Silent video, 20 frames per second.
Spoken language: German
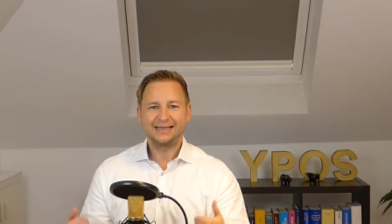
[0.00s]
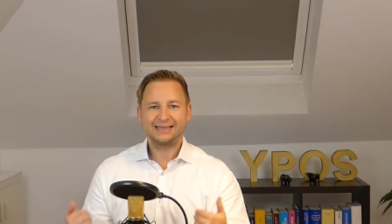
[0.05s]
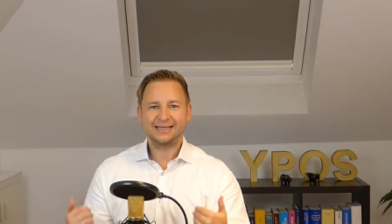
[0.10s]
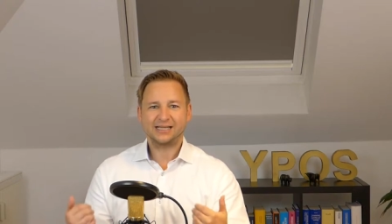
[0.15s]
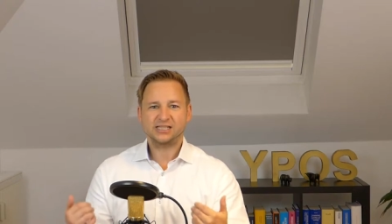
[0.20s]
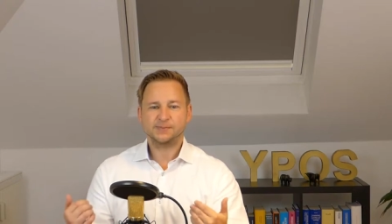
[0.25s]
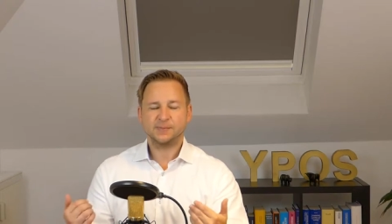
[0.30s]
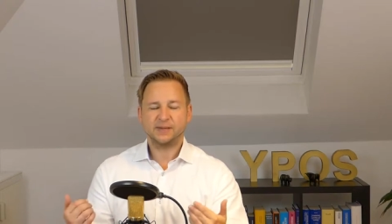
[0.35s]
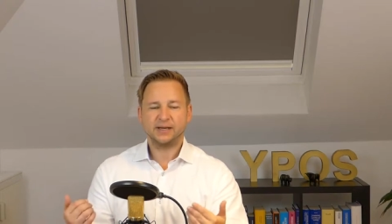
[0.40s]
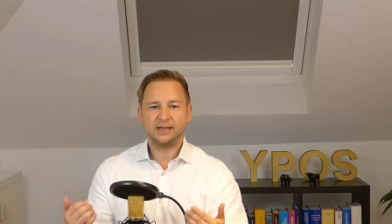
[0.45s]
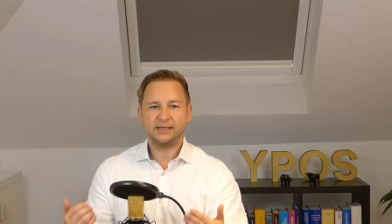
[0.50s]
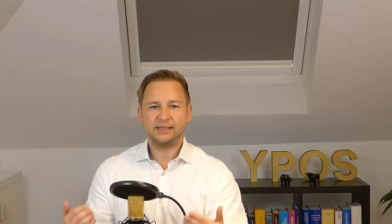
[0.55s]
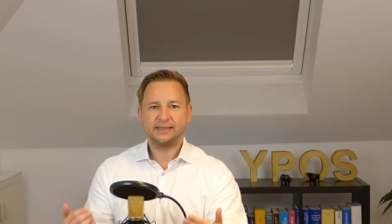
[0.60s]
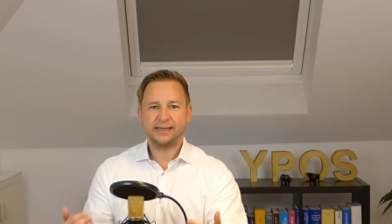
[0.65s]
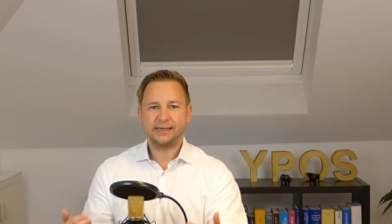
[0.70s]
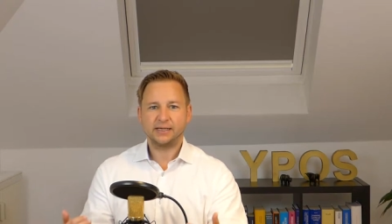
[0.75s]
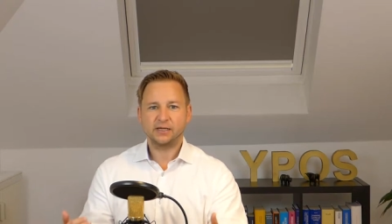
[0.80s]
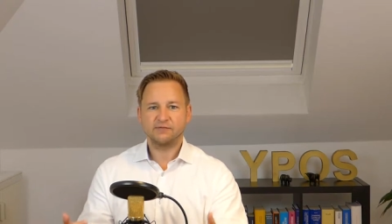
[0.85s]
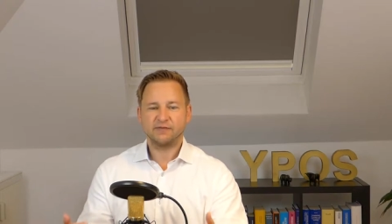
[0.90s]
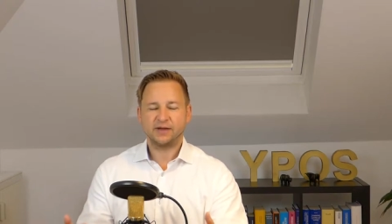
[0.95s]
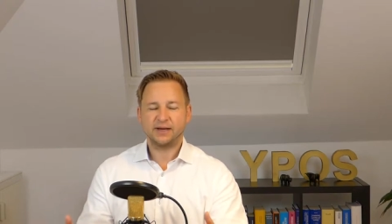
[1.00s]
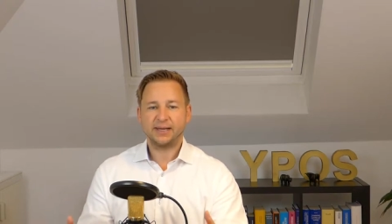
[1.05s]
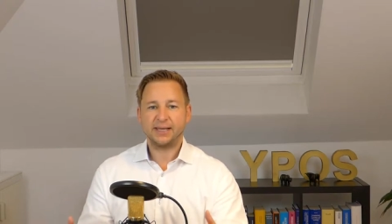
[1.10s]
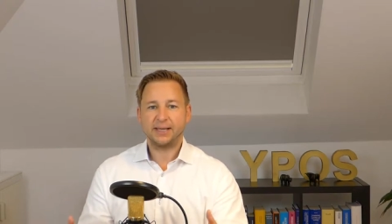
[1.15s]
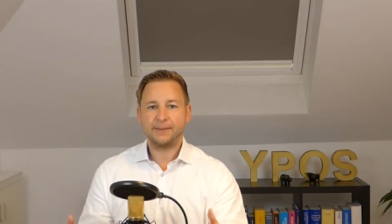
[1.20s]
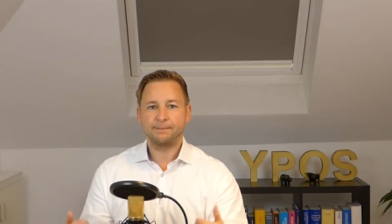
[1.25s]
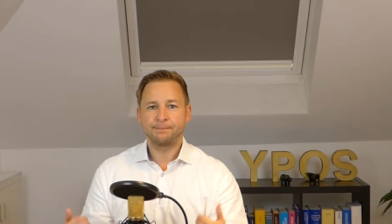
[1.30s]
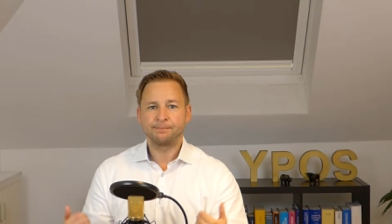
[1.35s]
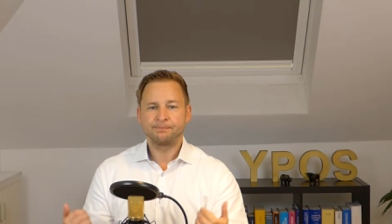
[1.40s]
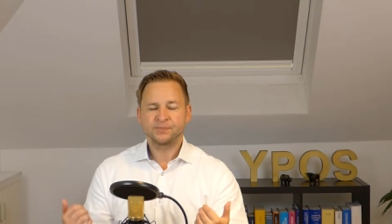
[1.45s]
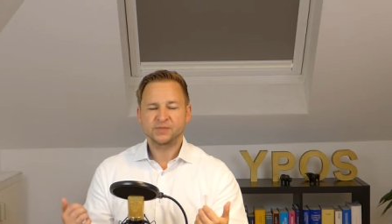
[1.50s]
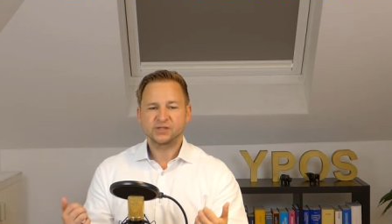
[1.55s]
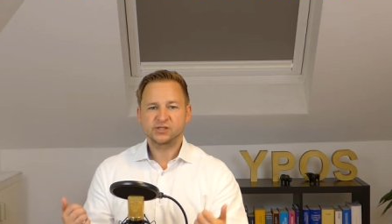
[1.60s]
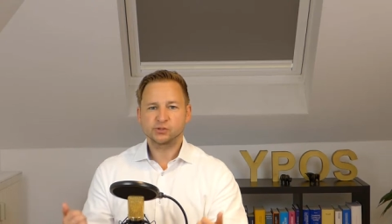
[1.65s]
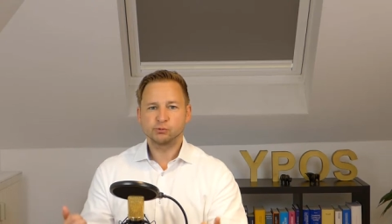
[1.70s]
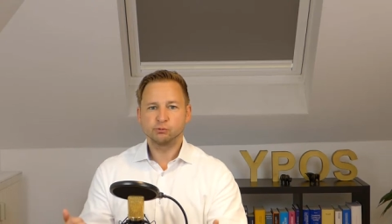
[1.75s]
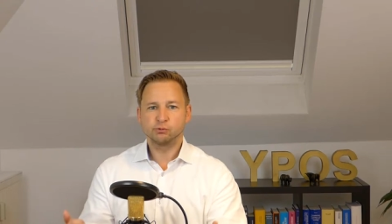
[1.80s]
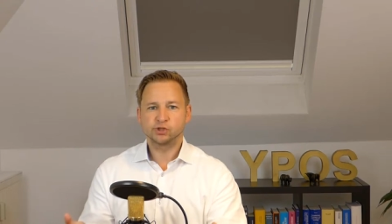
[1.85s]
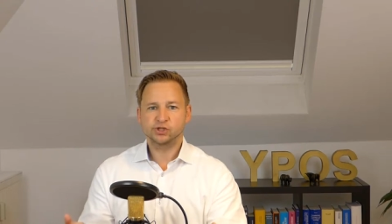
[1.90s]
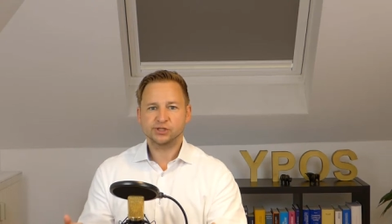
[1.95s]
dass man dann irgendwann eben
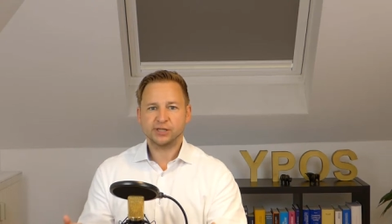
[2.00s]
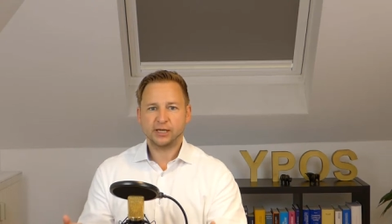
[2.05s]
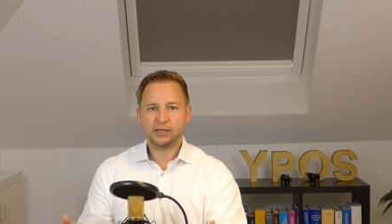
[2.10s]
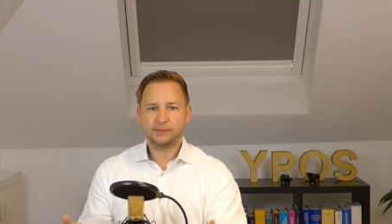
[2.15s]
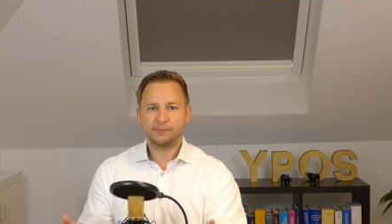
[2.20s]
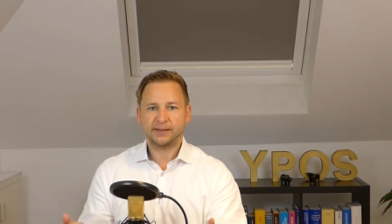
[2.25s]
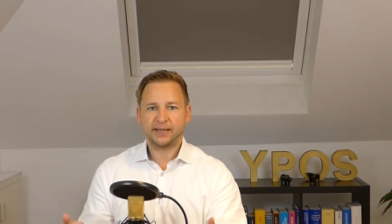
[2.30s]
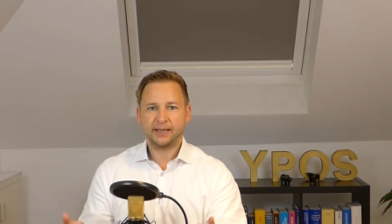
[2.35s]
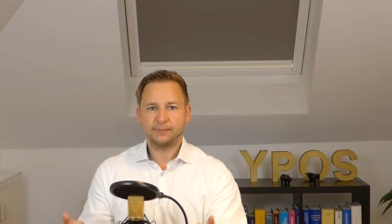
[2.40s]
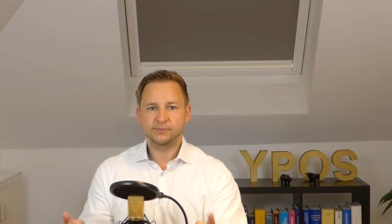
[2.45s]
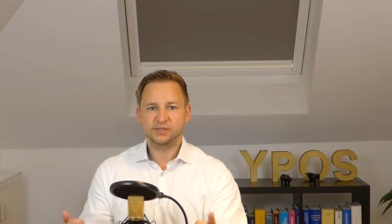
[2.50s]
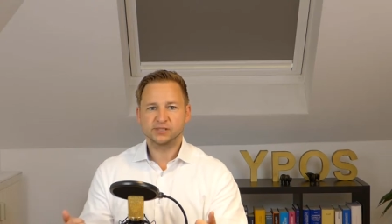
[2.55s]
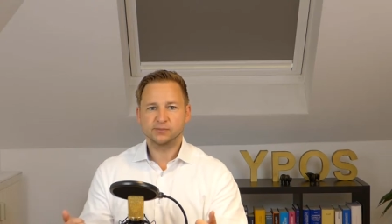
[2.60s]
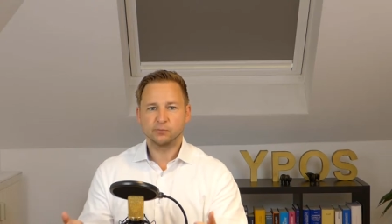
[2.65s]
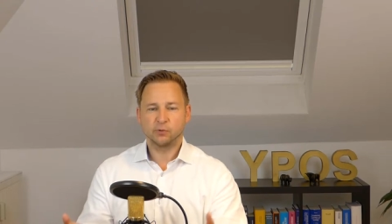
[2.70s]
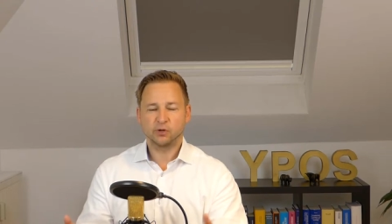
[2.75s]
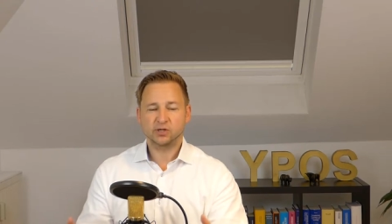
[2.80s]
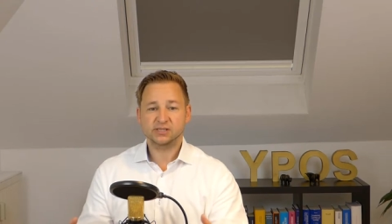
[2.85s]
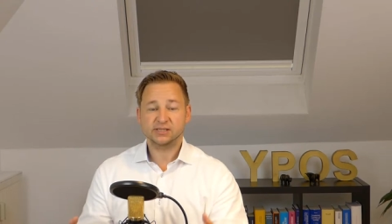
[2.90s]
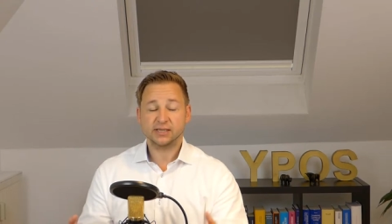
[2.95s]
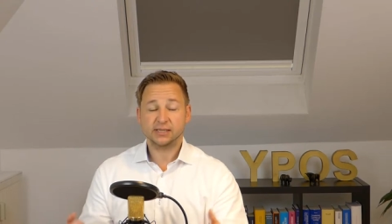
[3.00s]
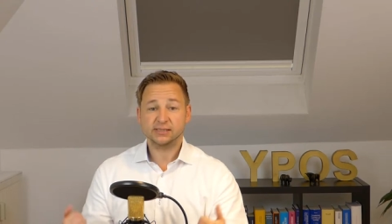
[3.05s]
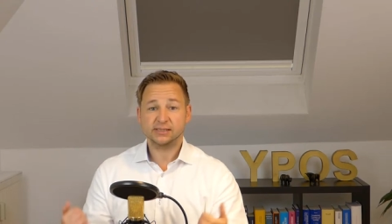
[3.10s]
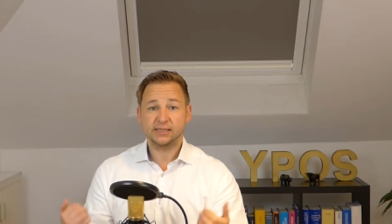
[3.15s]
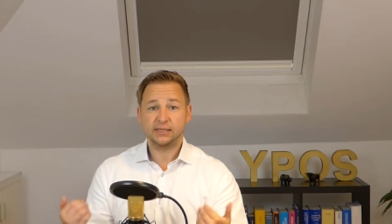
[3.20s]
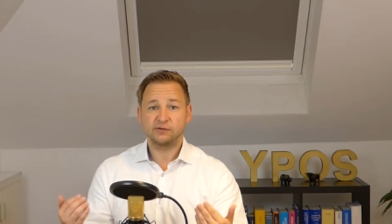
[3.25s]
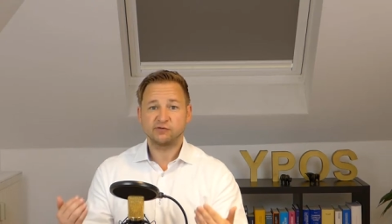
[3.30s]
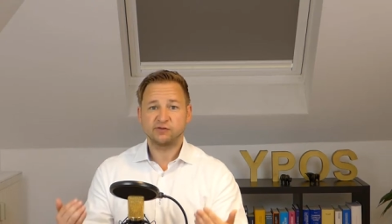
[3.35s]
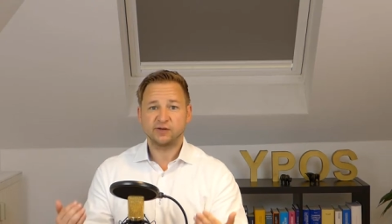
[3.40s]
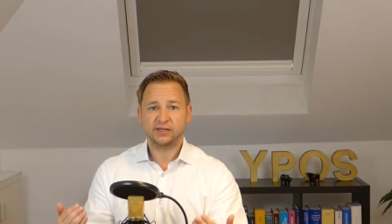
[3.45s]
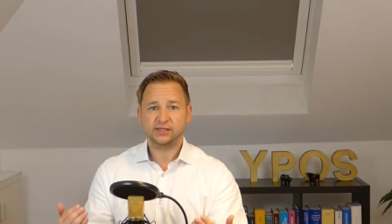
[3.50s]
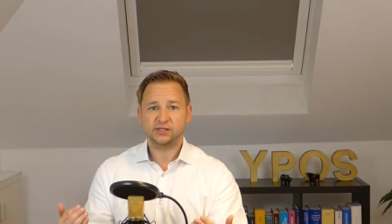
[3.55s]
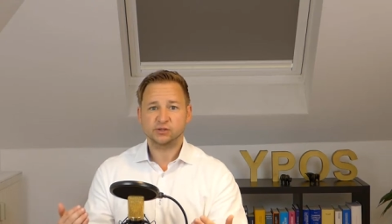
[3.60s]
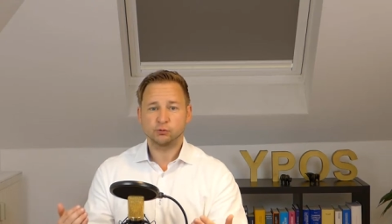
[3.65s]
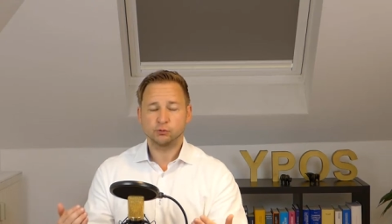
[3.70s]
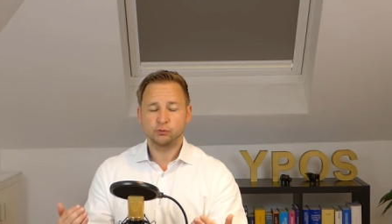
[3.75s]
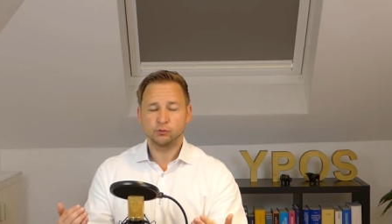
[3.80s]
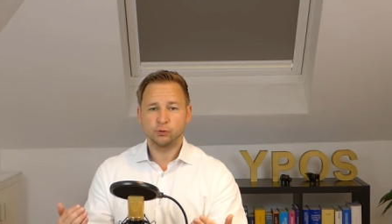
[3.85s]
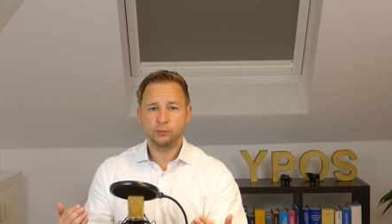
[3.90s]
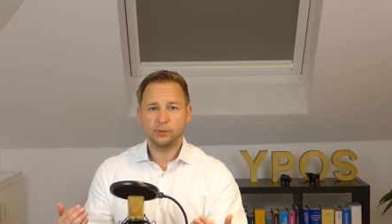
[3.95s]
zu stark bremsen muss, dass die
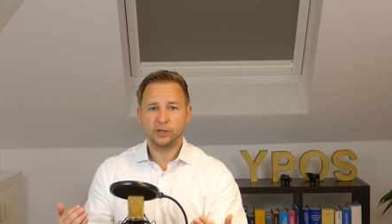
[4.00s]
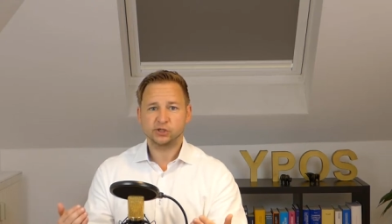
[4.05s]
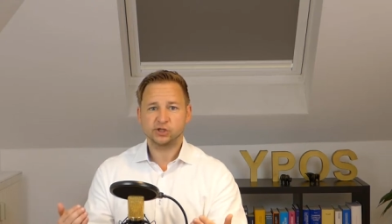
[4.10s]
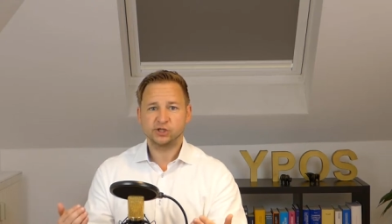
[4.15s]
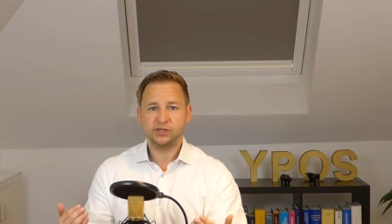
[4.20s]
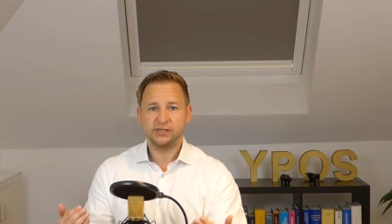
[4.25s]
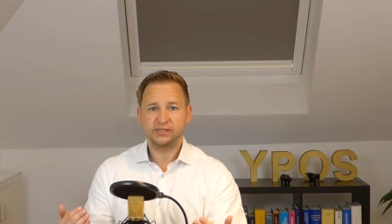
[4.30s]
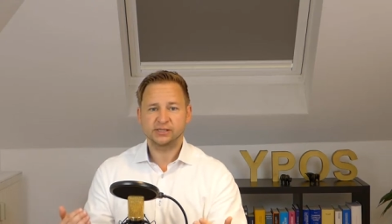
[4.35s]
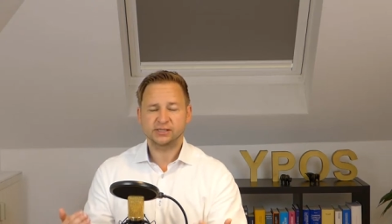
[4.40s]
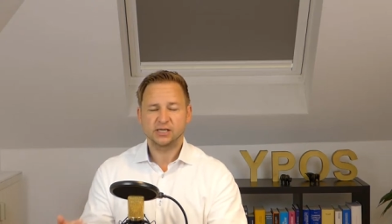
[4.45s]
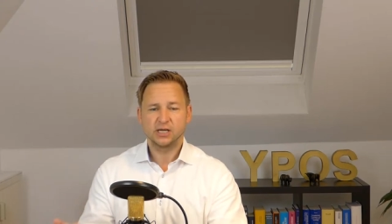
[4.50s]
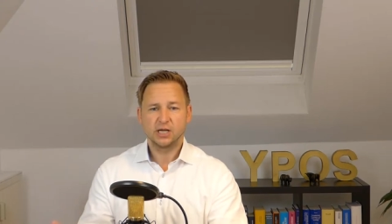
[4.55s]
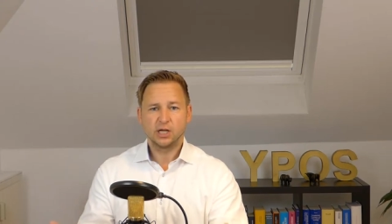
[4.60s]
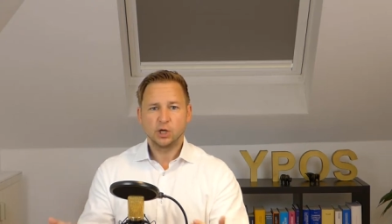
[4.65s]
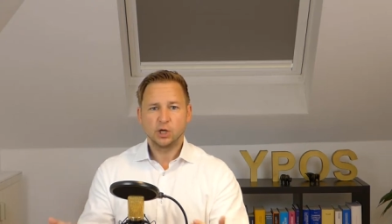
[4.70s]
Inflation überschießt.